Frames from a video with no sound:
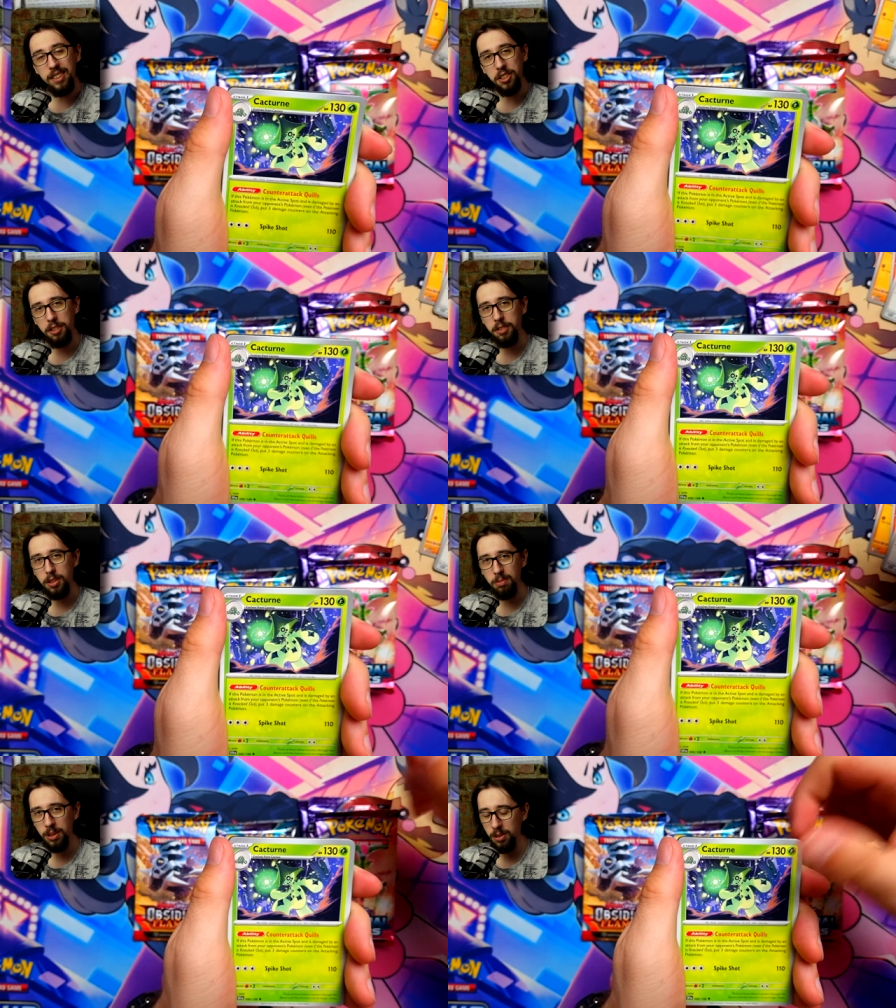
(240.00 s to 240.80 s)
e, wszedłem
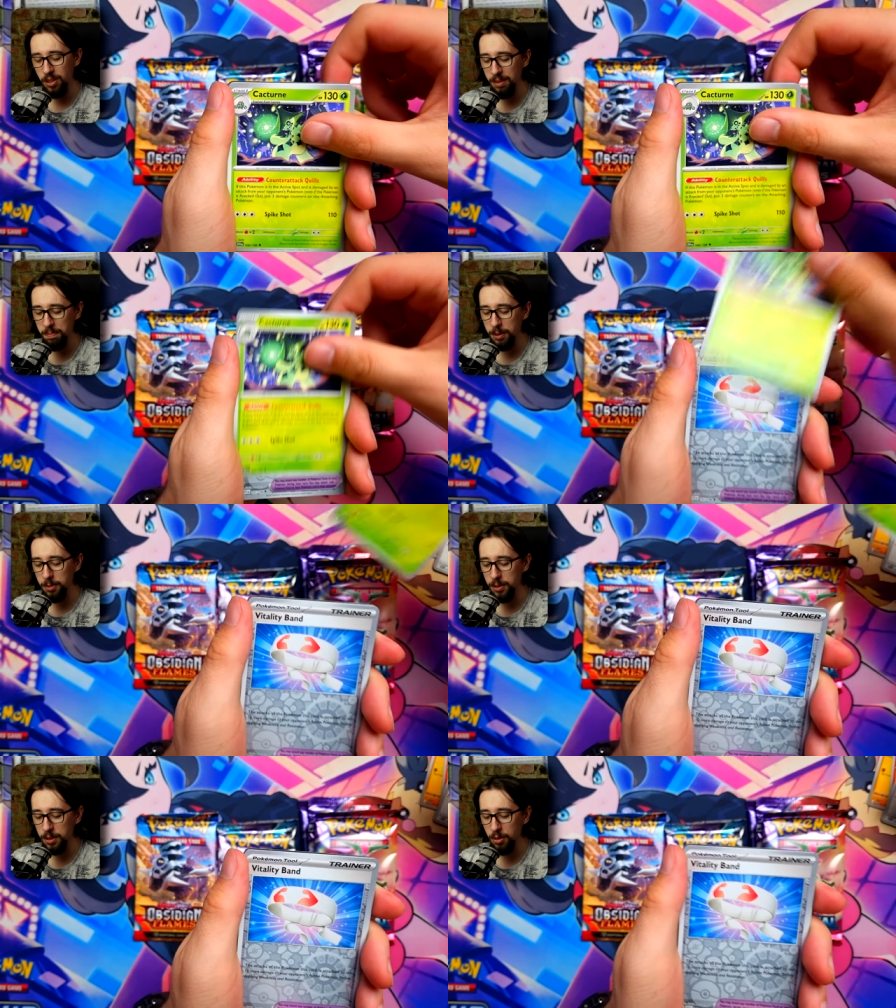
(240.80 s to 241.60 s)
sobie do
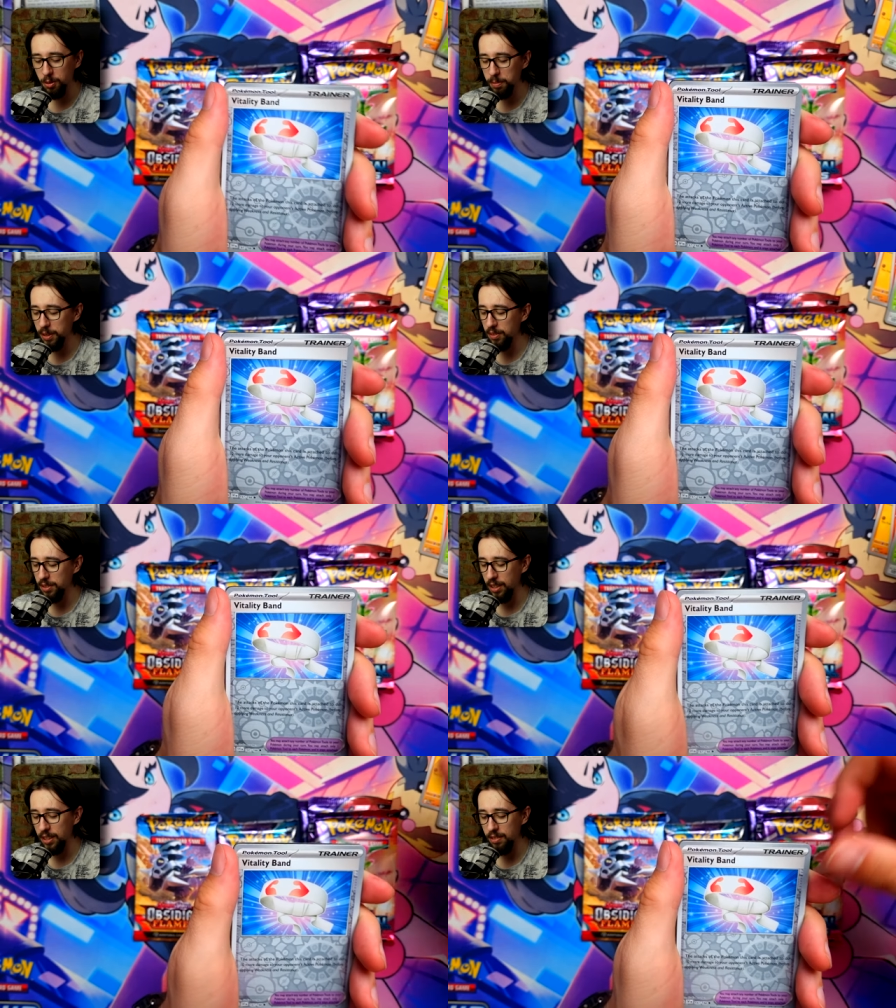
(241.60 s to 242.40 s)
Empiku i dokupiłem
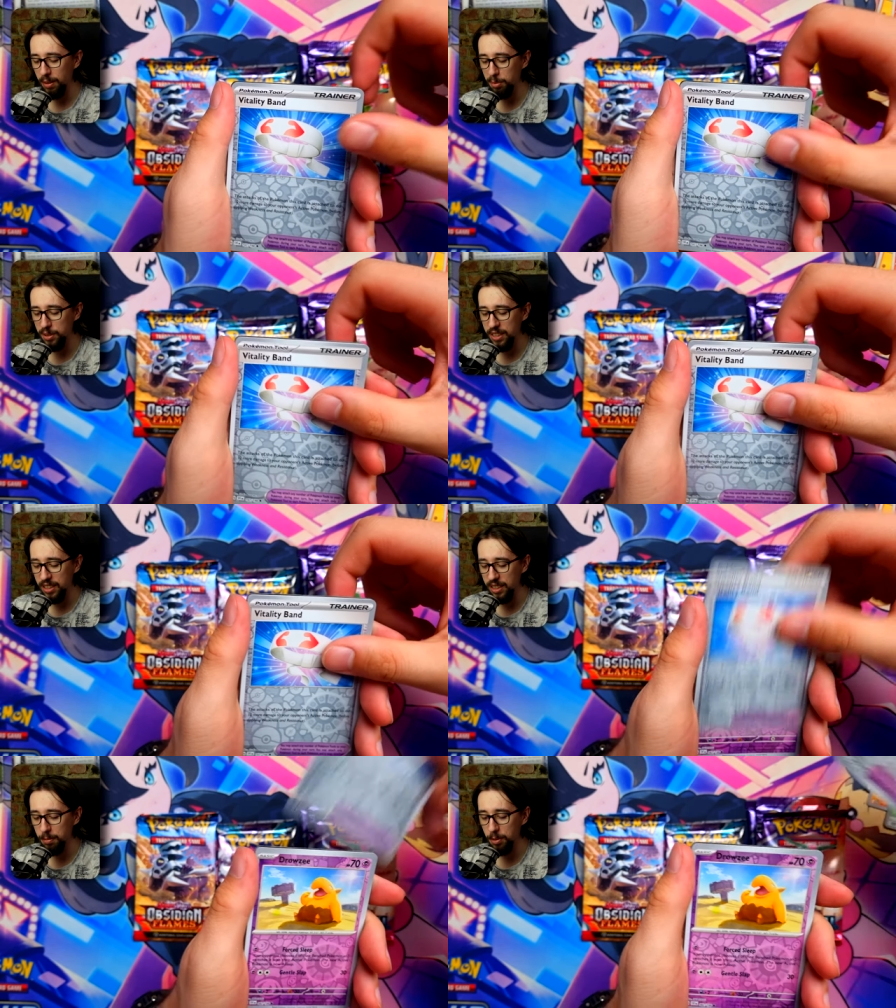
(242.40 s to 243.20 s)
sobie dwa
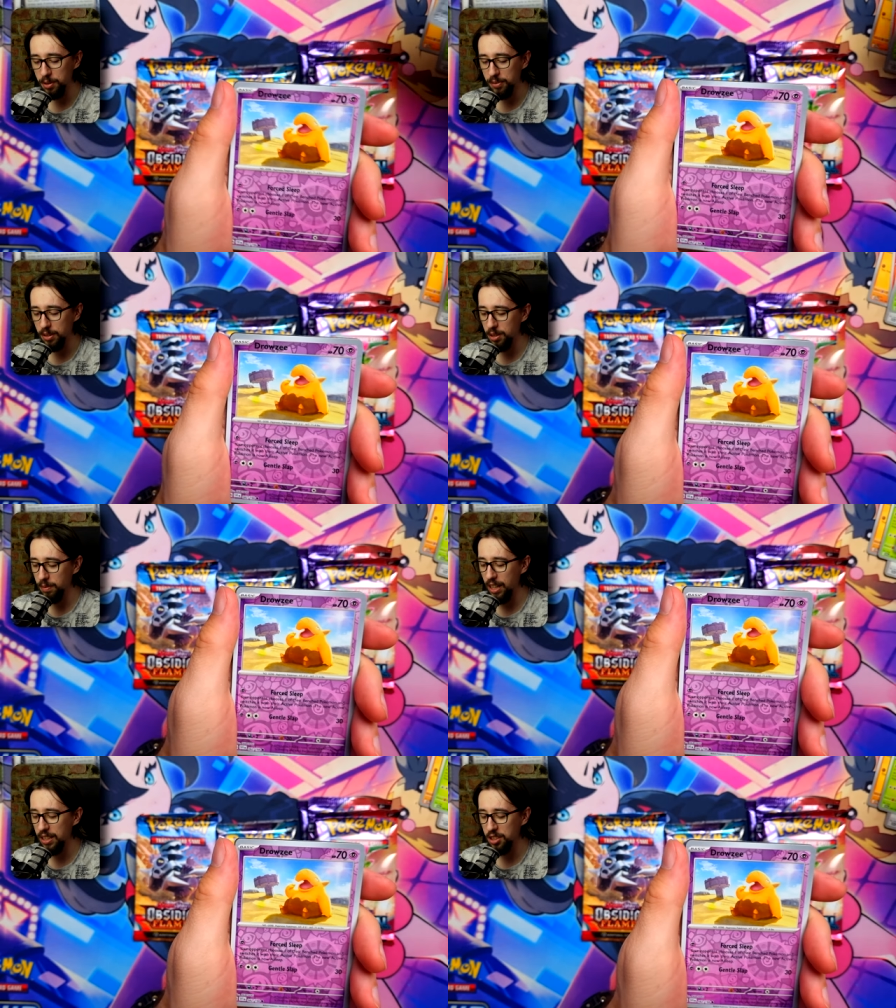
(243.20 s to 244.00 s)
boosterki, bo stwierdziłem,
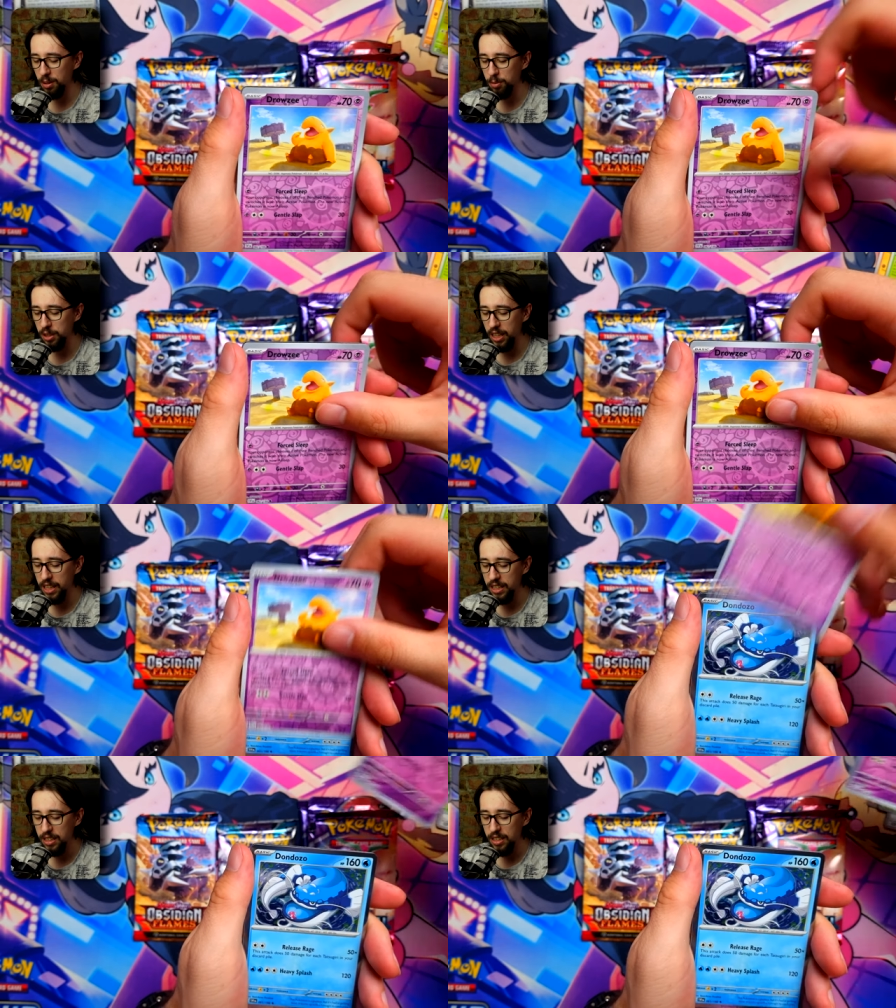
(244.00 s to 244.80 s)
a czemu nie,